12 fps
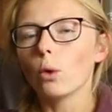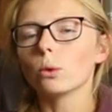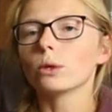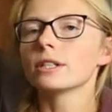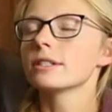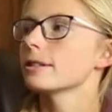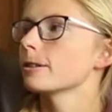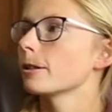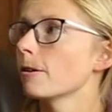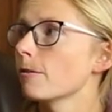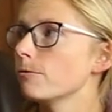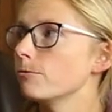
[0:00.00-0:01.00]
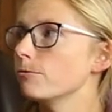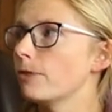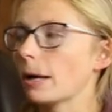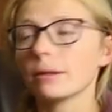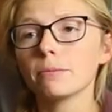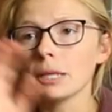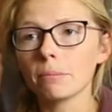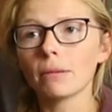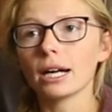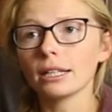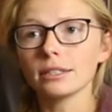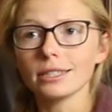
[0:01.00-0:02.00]
und äh, werde mir
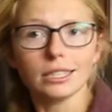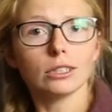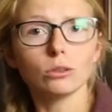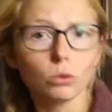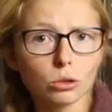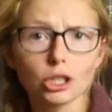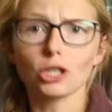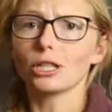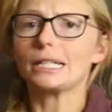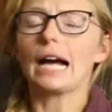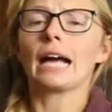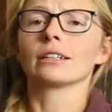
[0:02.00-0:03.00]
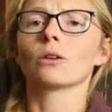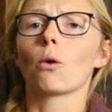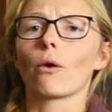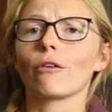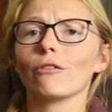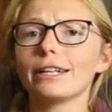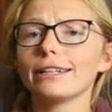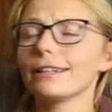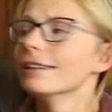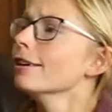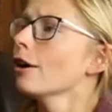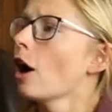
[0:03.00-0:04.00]
mal die Unterschiede angucken, wie
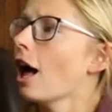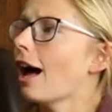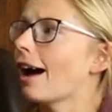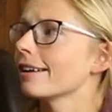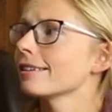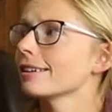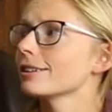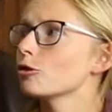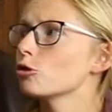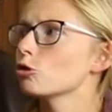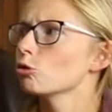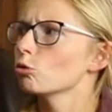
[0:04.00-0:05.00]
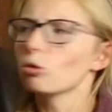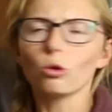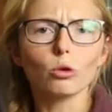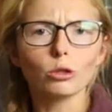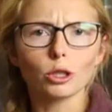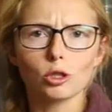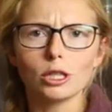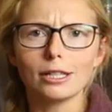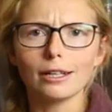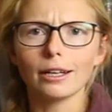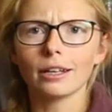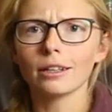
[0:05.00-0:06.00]
die anders,
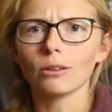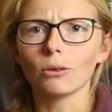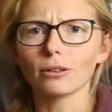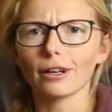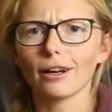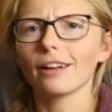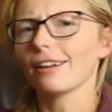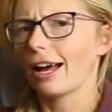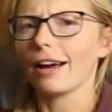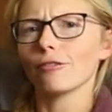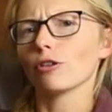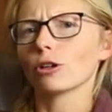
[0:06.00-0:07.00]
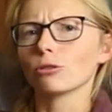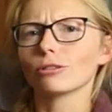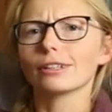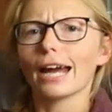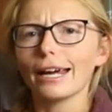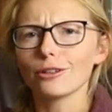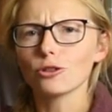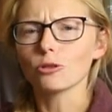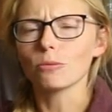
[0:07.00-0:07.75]
unterschiedlich oder einfach nur gleich